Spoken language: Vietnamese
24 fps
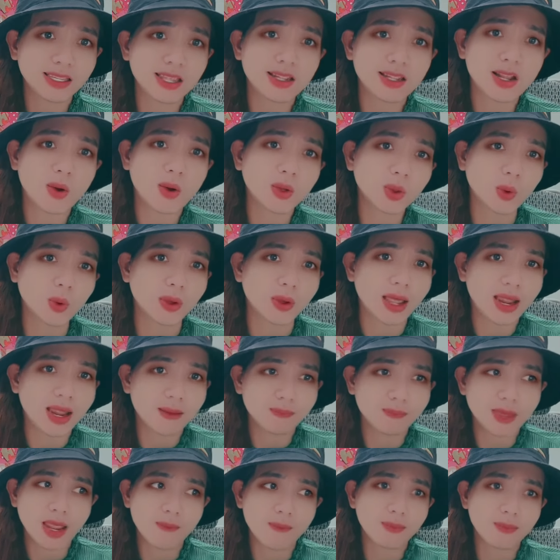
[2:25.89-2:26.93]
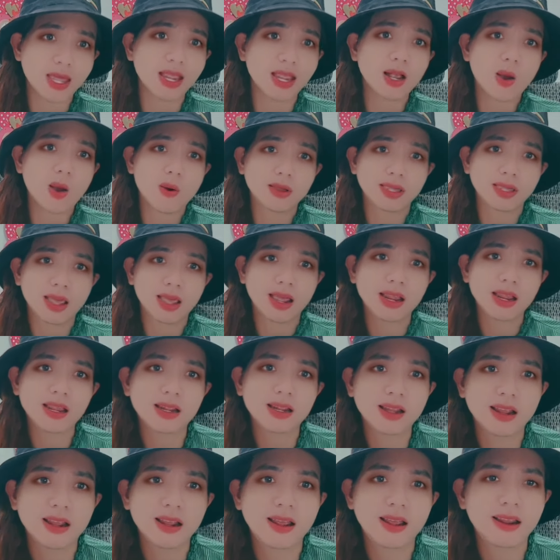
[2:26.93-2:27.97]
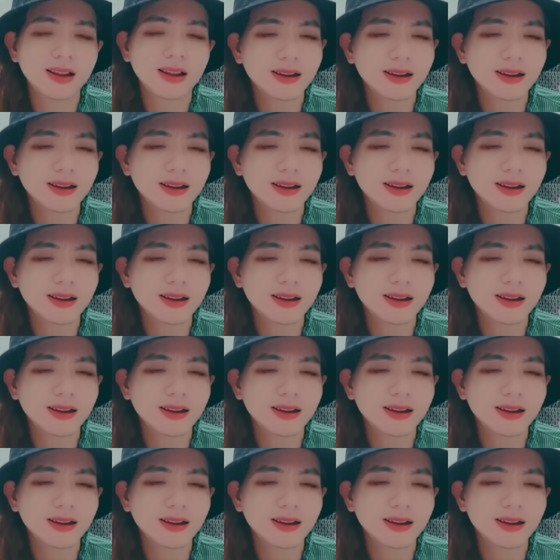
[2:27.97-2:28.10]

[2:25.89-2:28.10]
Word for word: chế nói tụi em đó em thấy con chế nó